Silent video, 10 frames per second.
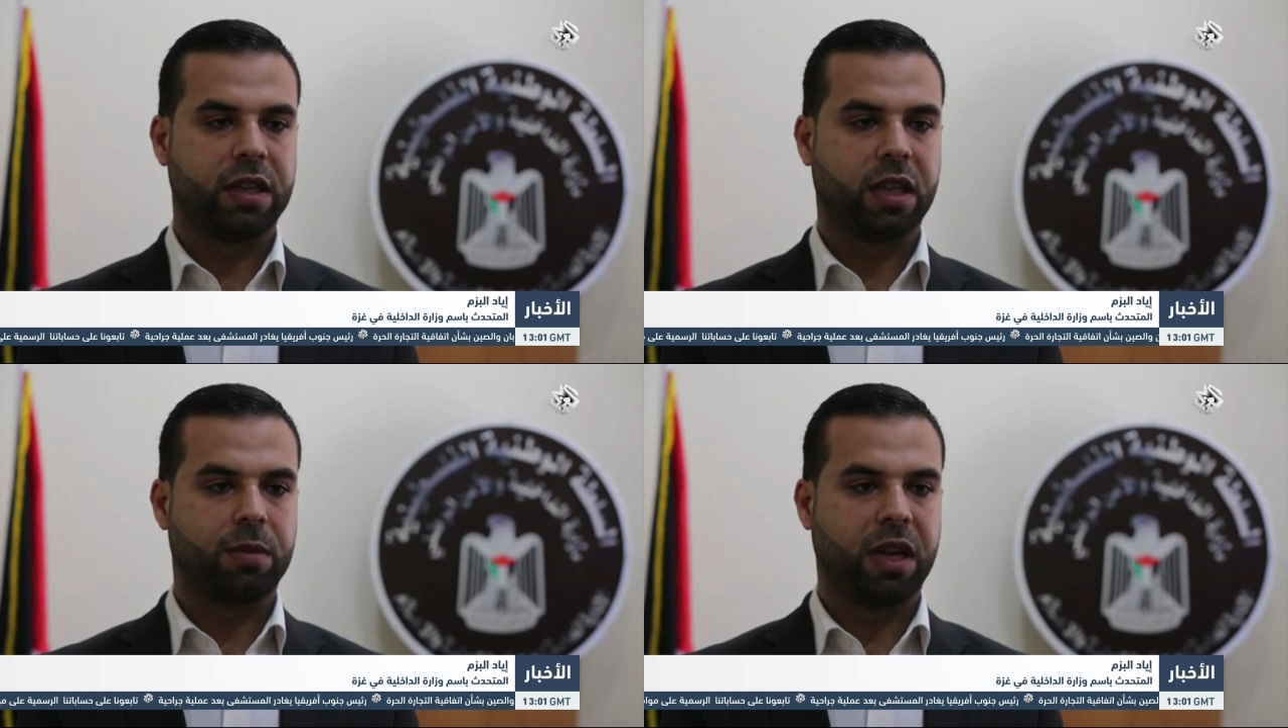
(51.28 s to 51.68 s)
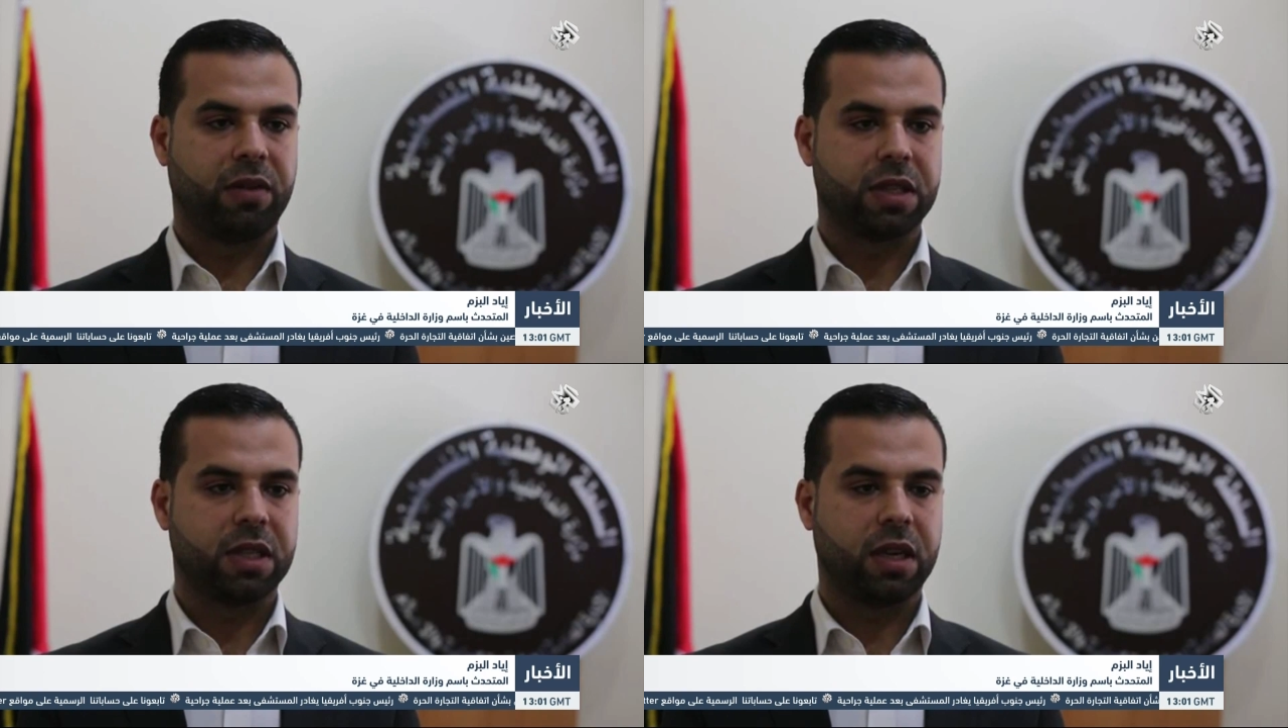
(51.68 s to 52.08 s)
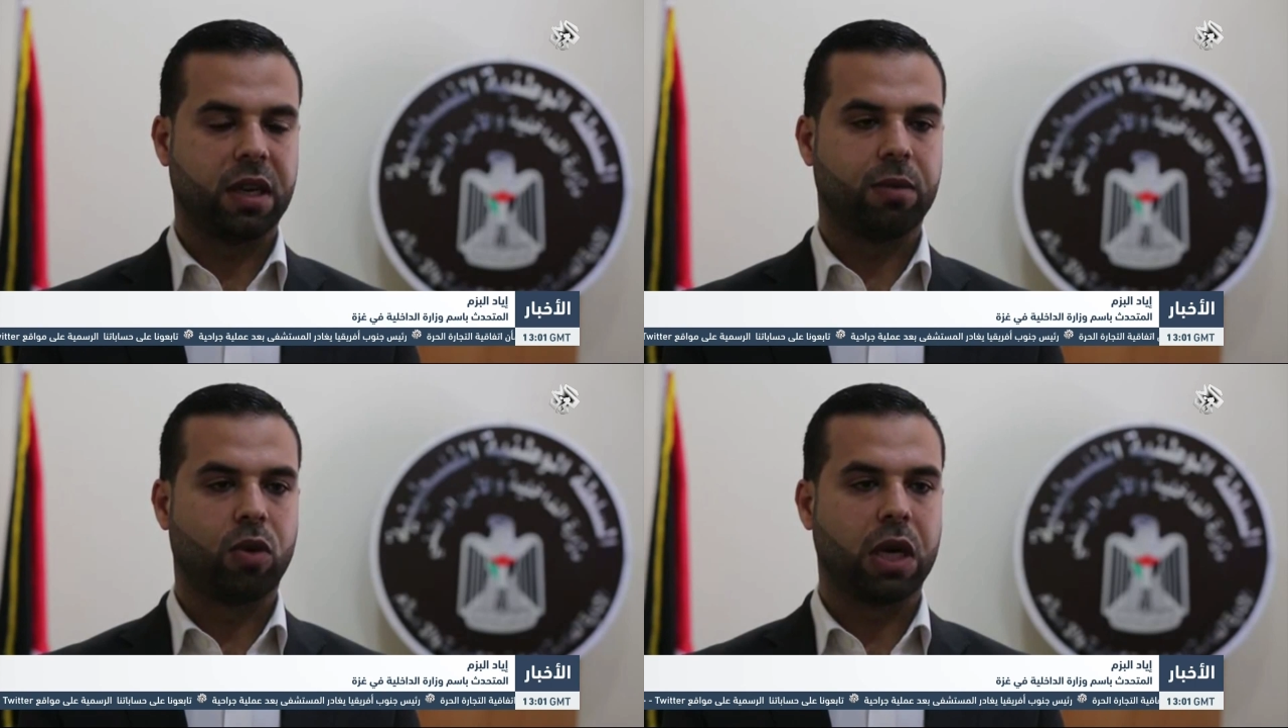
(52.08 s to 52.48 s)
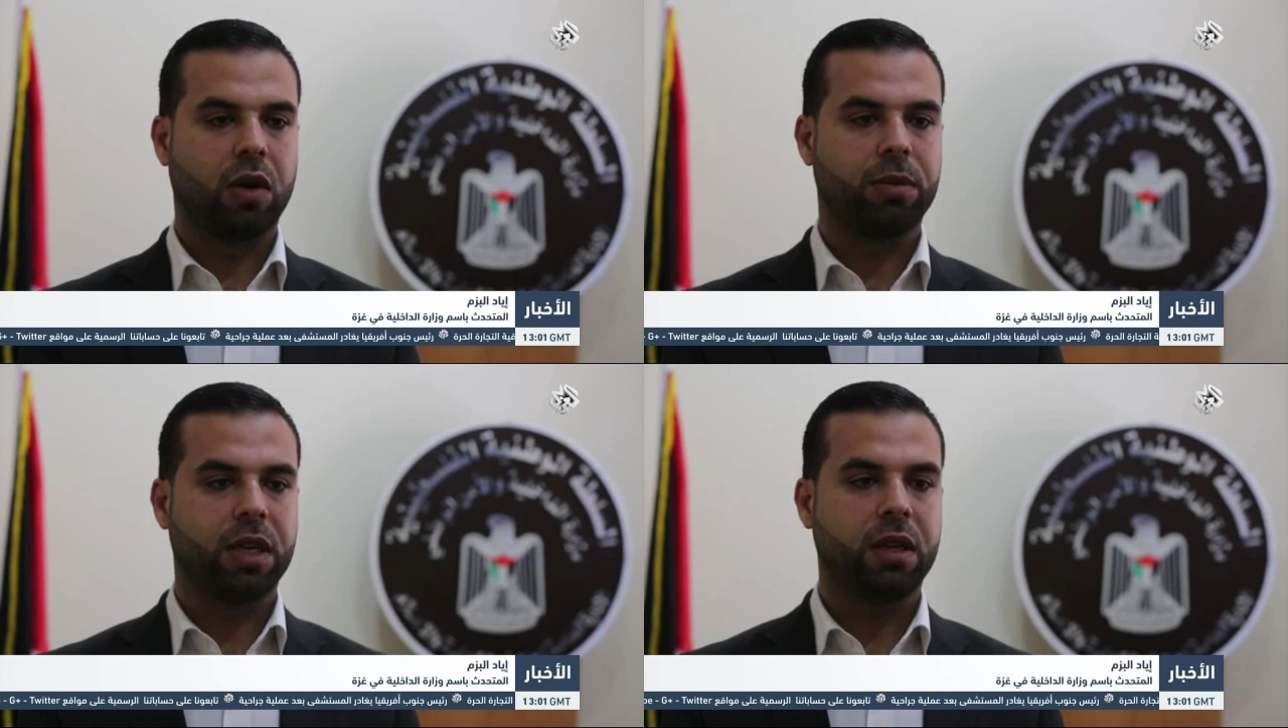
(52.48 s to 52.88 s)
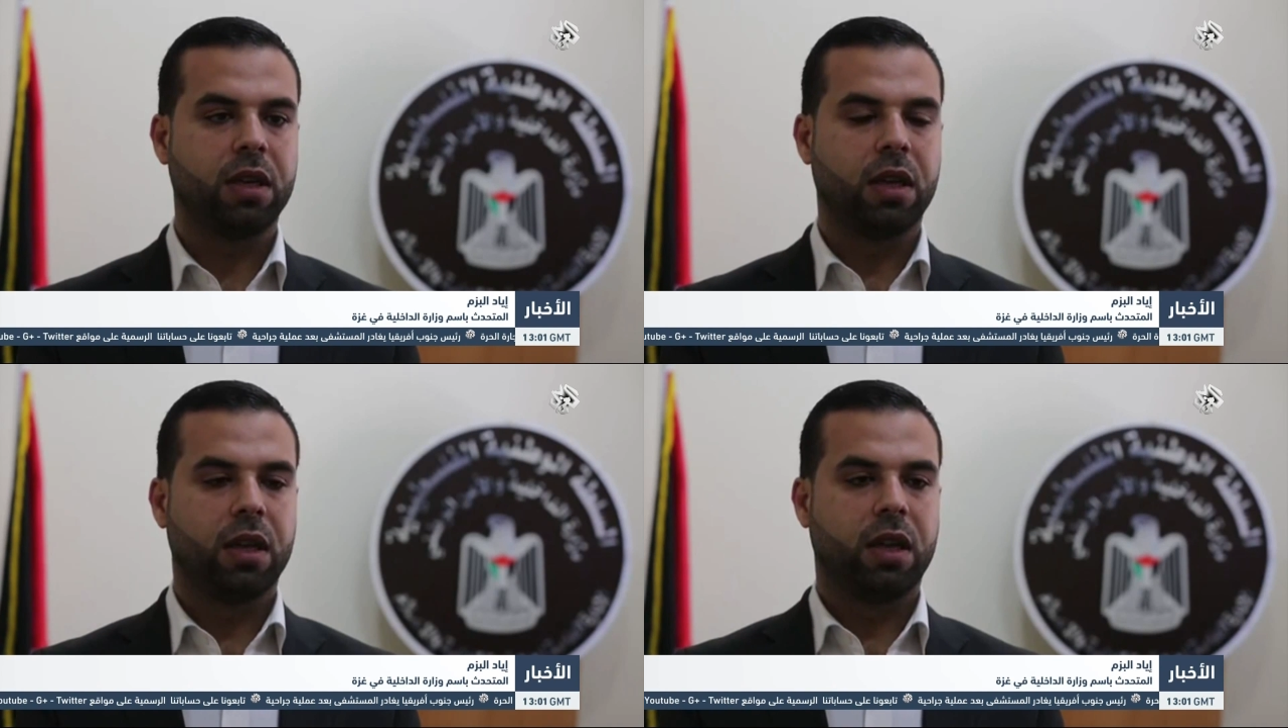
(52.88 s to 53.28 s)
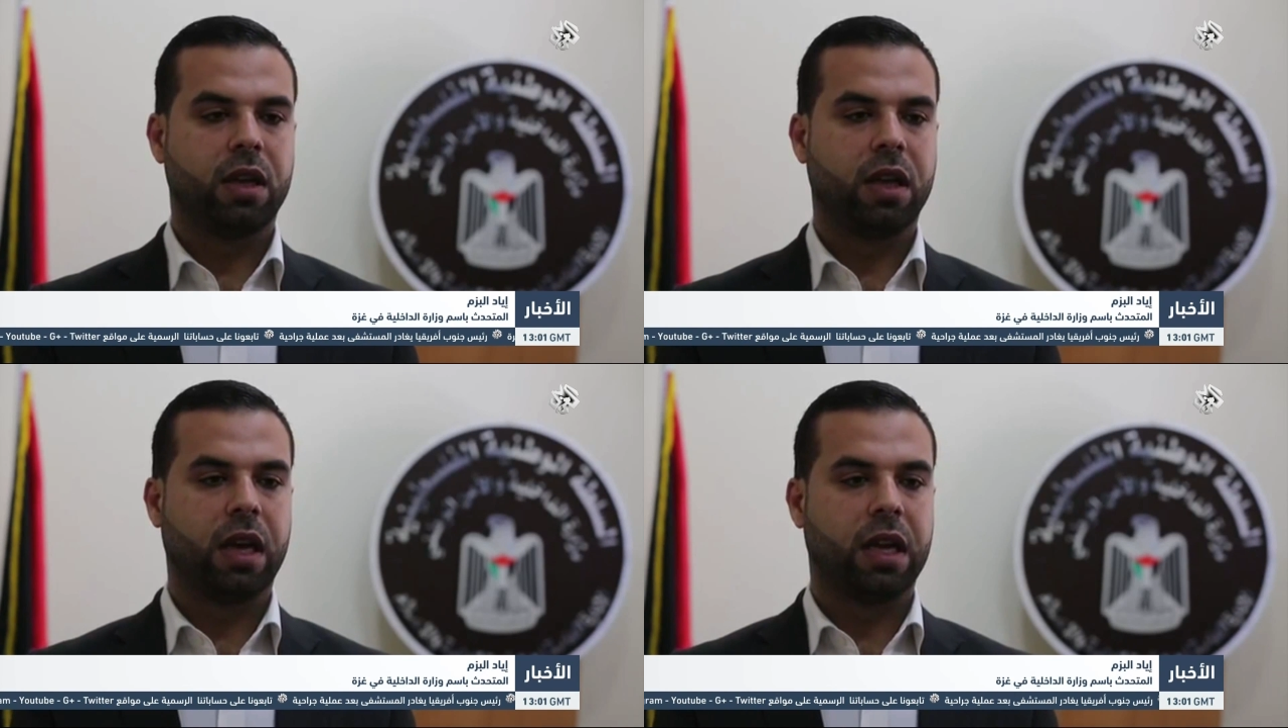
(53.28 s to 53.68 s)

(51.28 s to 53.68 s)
تتبع لفصائل المقاومة آه،